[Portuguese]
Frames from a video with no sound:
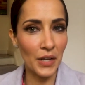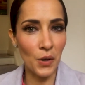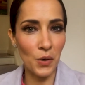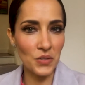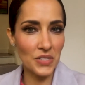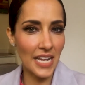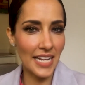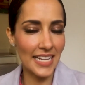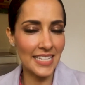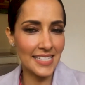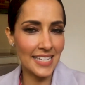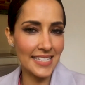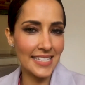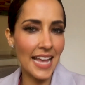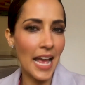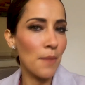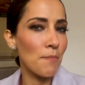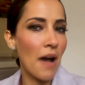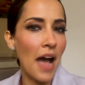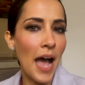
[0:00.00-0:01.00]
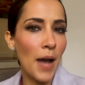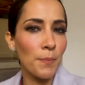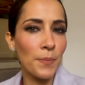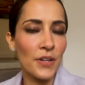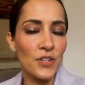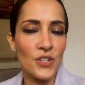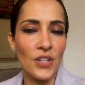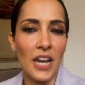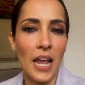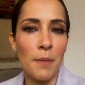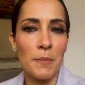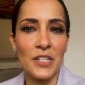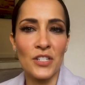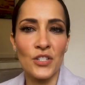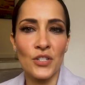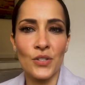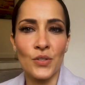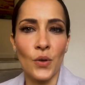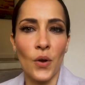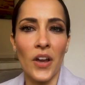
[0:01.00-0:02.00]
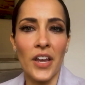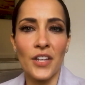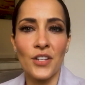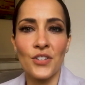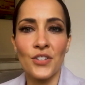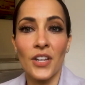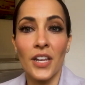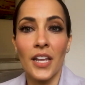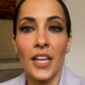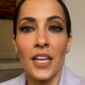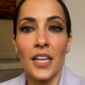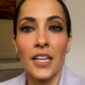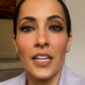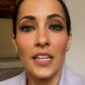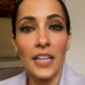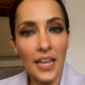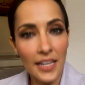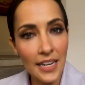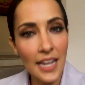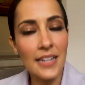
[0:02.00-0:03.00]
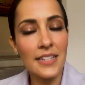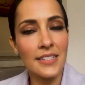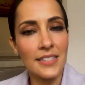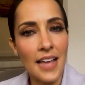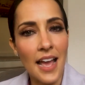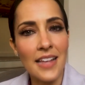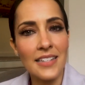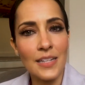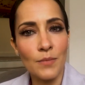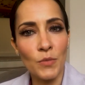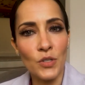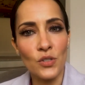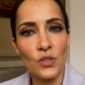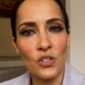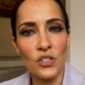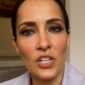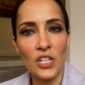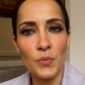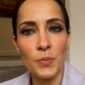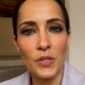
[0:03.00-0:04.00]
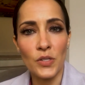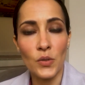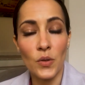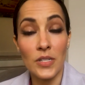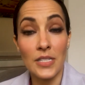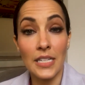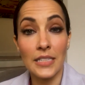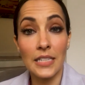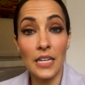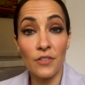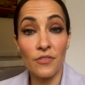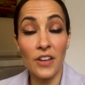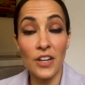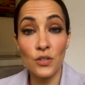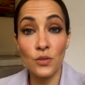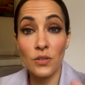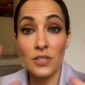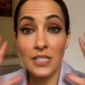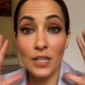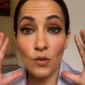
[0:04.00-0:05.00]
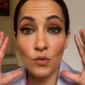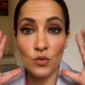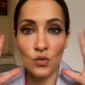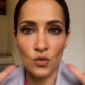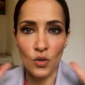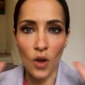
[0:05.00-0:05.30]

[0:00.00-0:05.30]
consegue acessar mapas, tirar medições e analisar as emoções das pessoas através dos seus